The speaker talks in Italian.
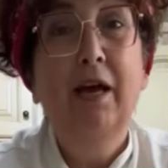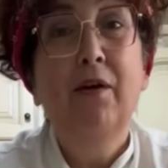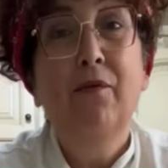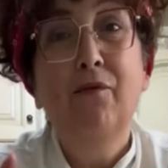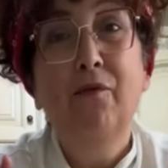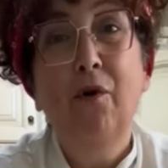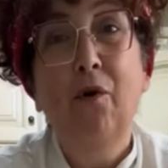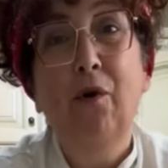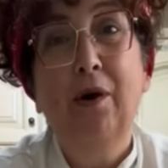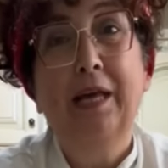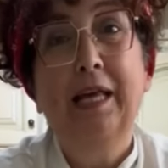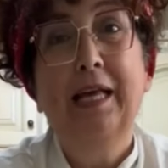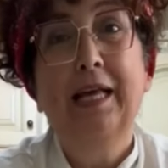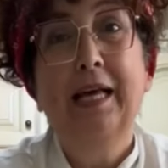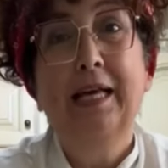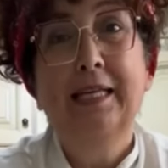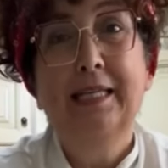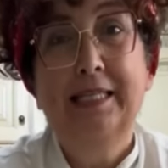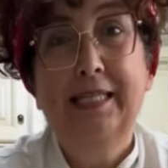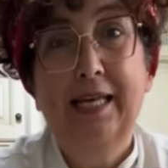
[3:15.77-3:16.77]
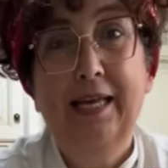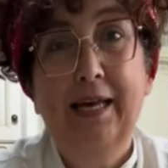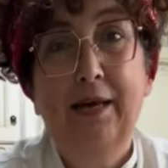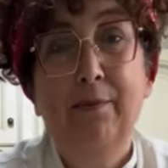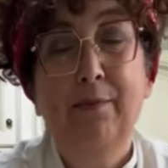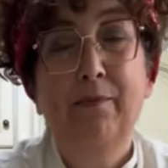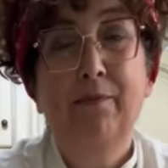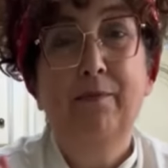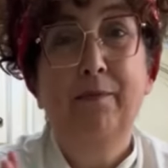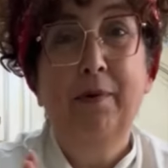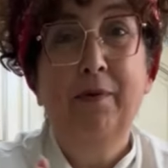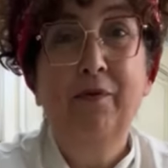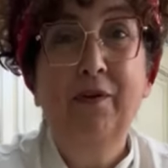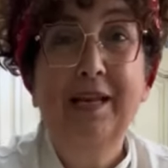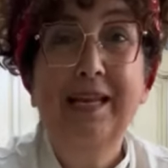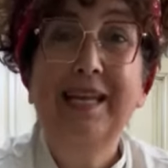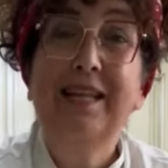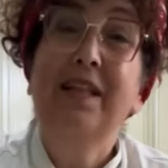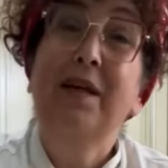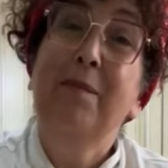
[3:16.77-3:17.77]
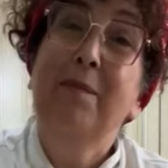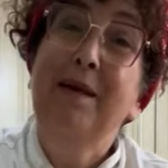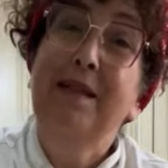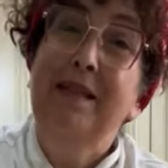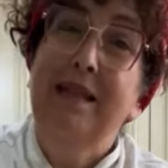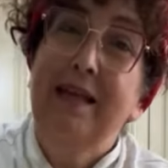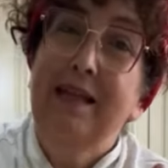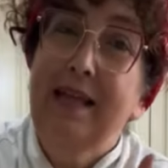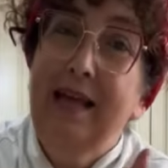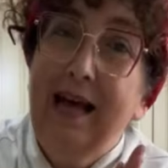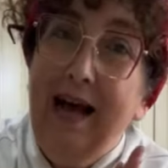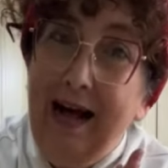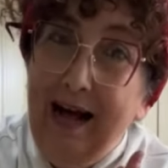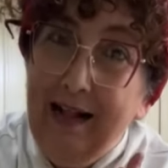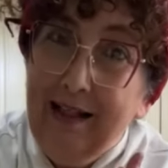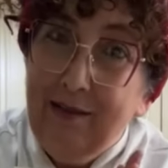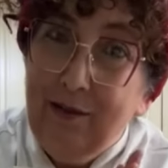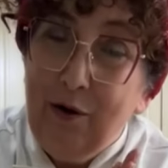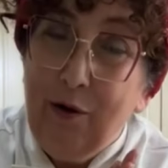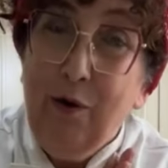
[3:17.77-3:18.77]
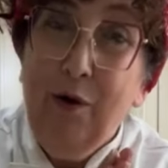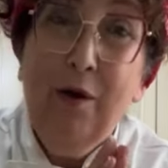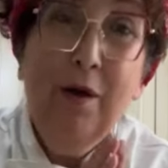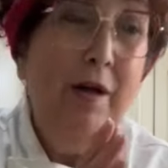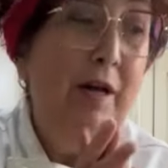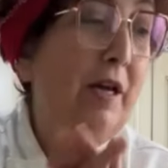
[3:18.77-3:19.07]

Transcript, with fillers: Voi, se preferite, mettete altro.